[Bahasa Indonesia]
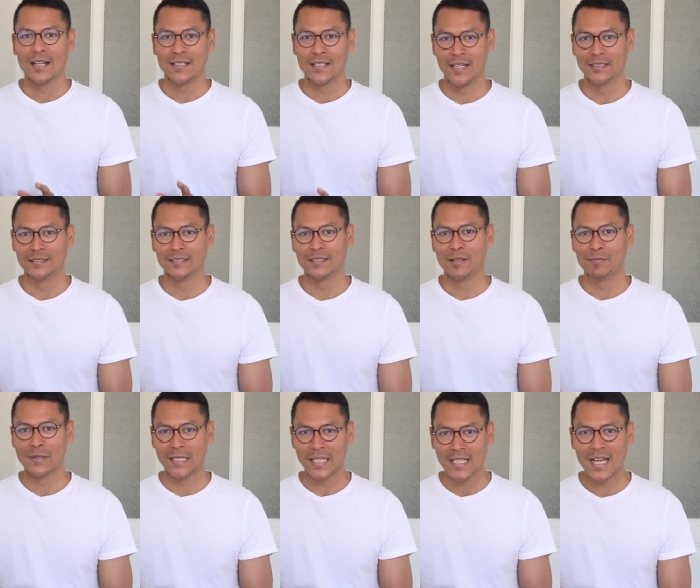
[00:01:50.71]
Dan
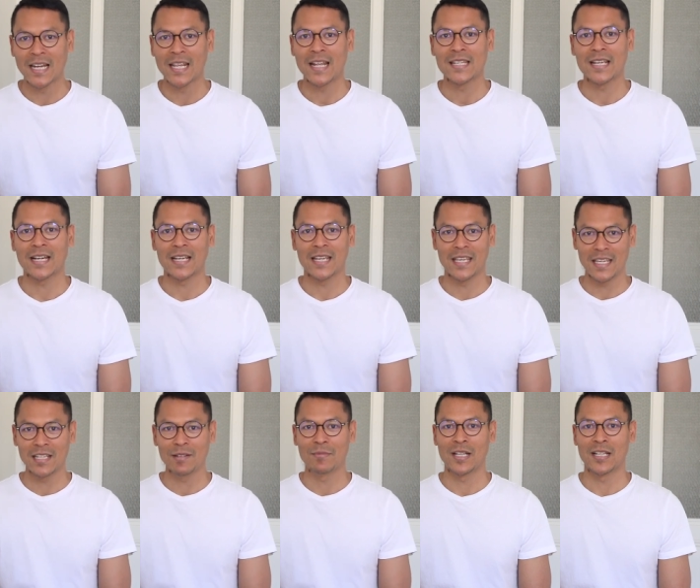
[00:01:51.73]
bagi kalian yang
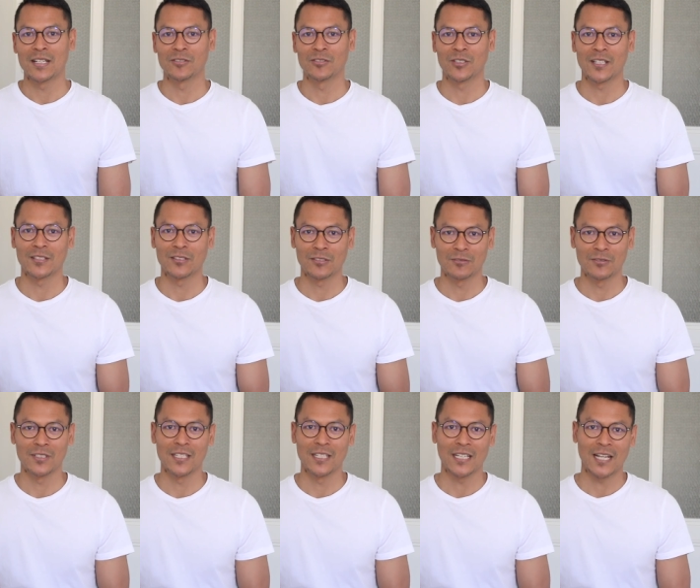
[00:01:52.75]
ingin melanjutkan
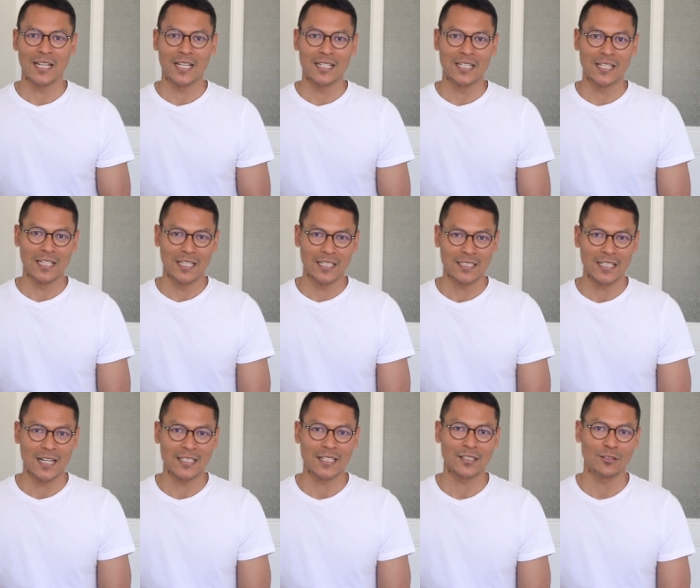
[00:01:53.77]
studi kalian di
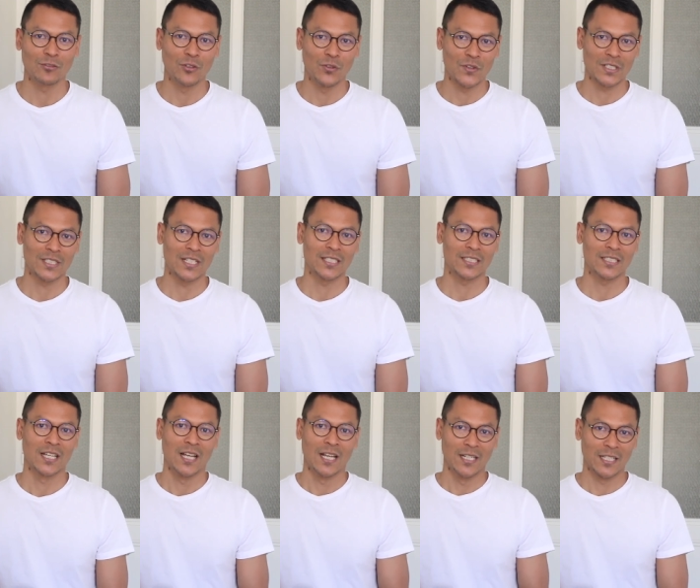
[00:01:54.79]
salah satu
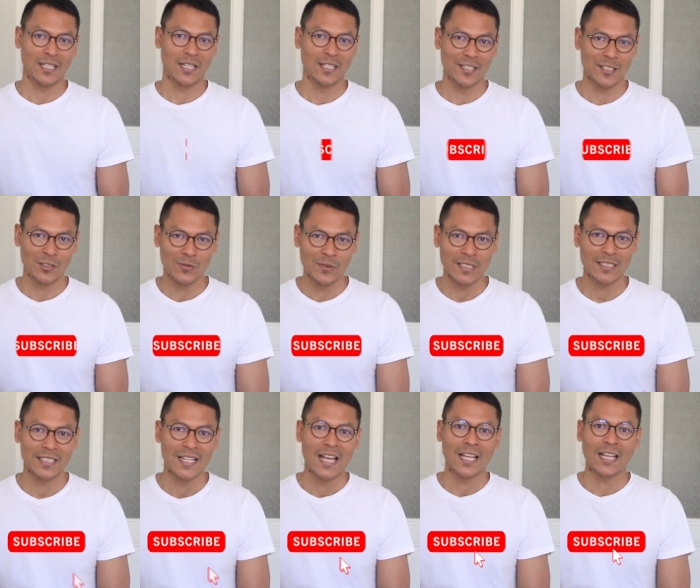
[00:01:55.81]
universitas negeri di
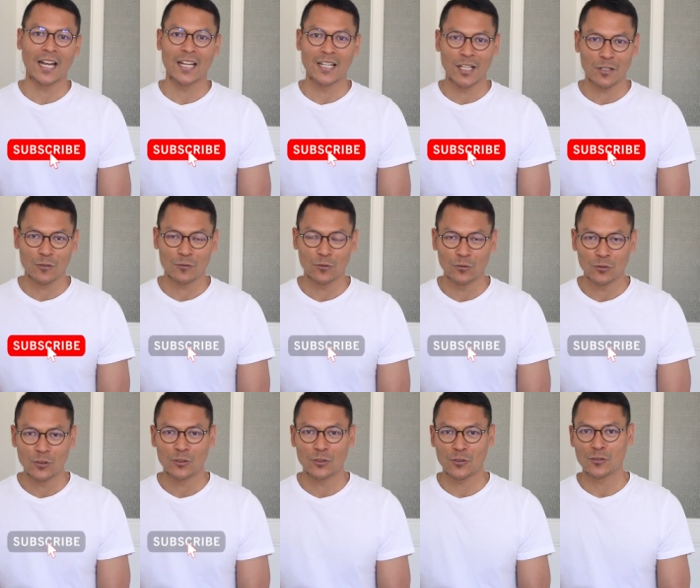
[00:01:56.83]
Swiss, kalian harus
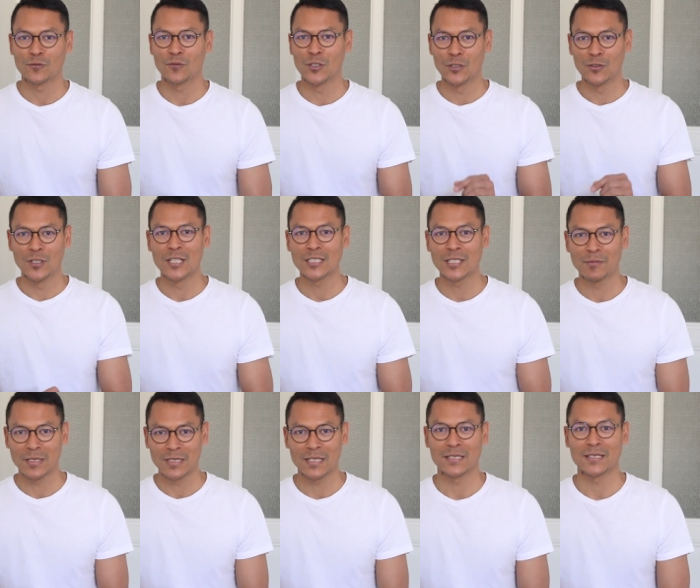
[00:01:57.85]
tonton terus video ini
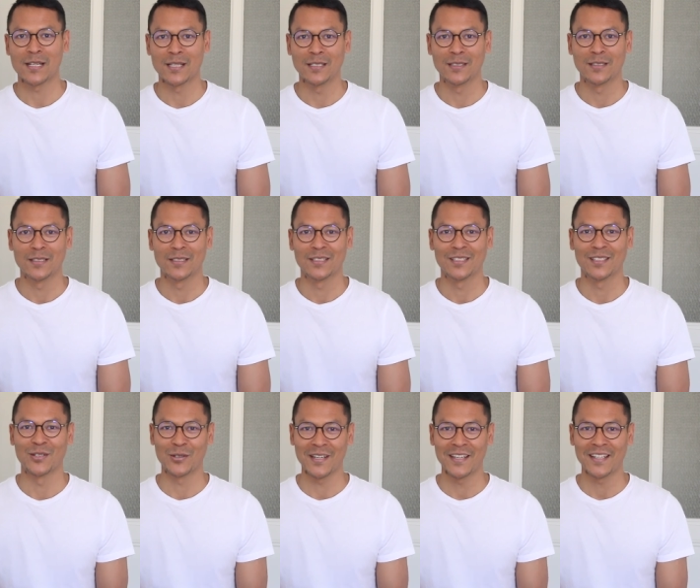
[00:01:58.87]
sampai selesai.
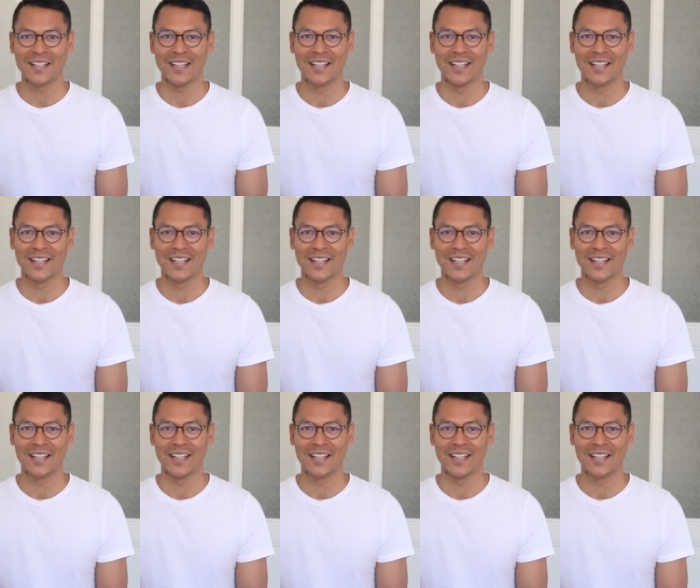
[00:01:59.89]
Oke? Okay?